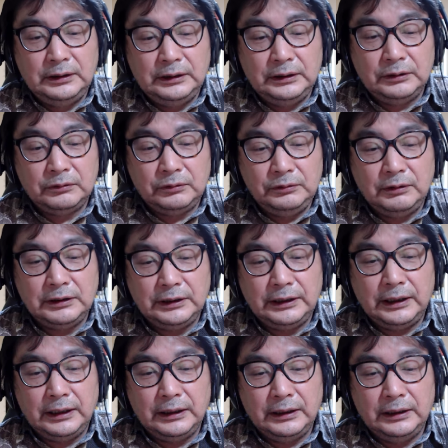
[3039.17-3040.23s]
というわ
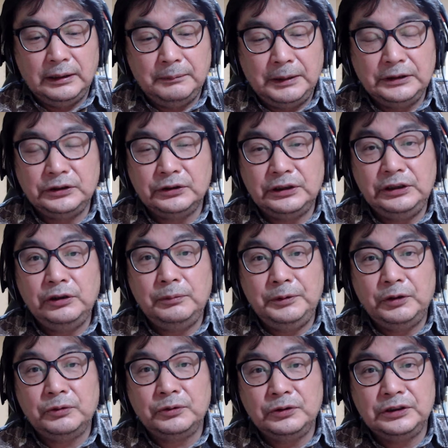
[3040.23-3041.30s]
けで、毎週金曜
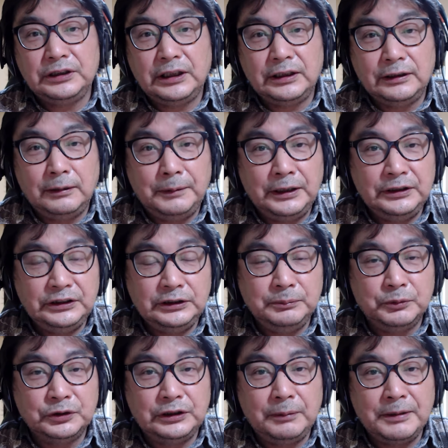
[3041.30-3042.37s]
日夜9時から生配
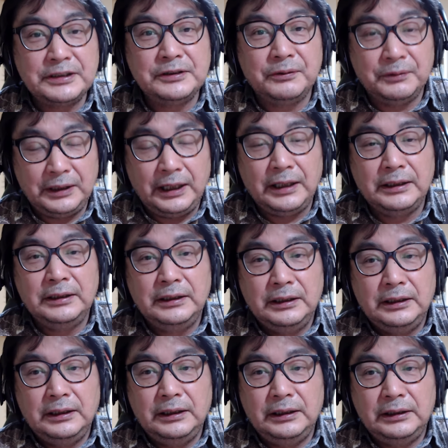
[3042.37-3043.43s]
信もしてますので、
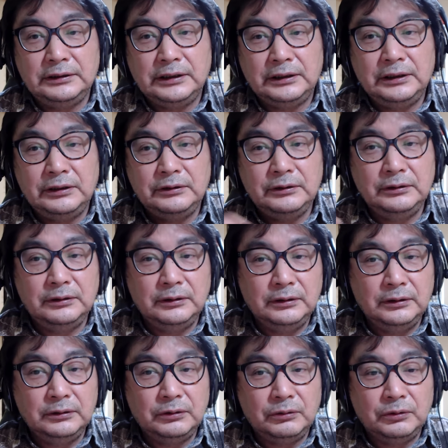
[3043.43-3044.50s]
チャンネル
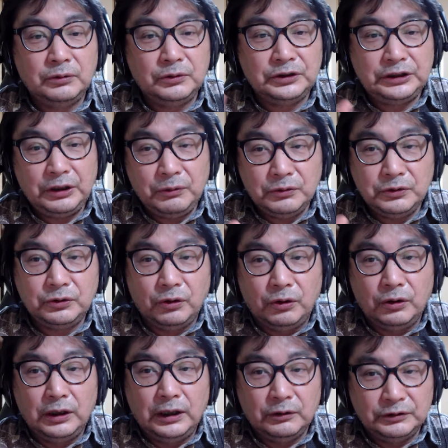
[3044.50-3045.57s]
登録しておく
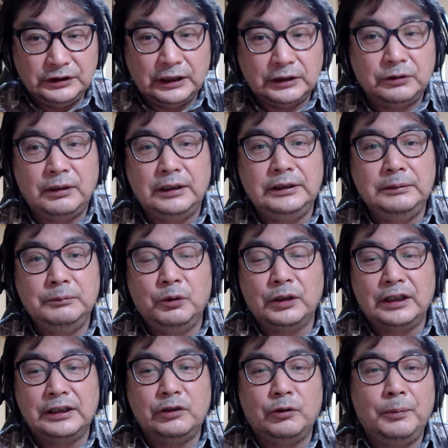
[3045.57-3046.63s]
と、チャット欄に
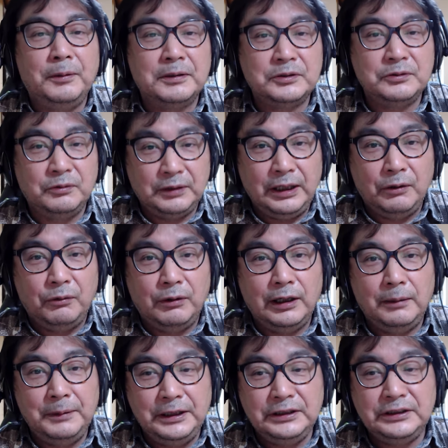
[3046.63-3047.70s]
も書き込みますので、お
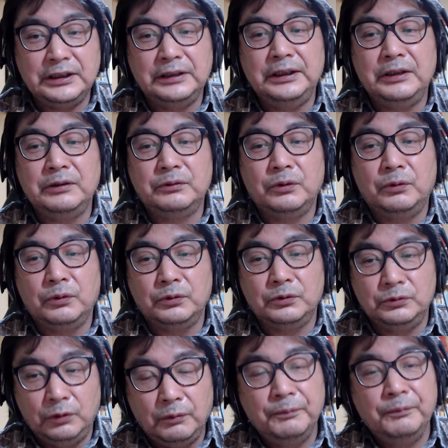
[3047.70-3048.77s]
早めにチャンネル登
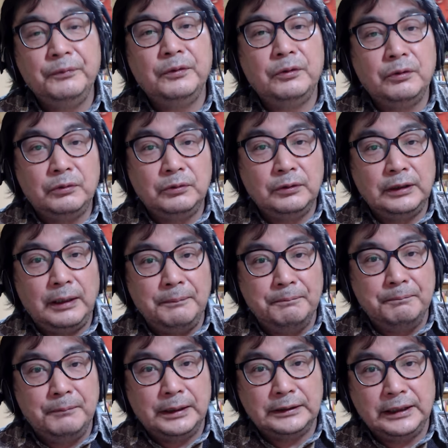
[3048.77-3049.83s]
録を。ということで、
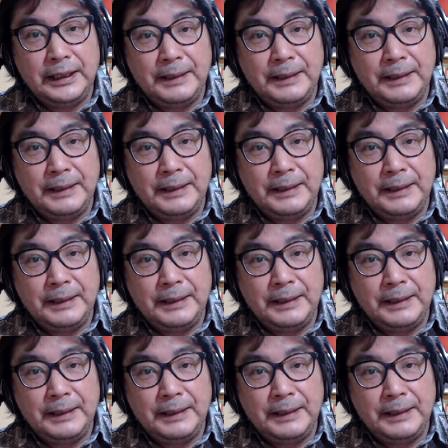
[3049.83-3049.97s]
ま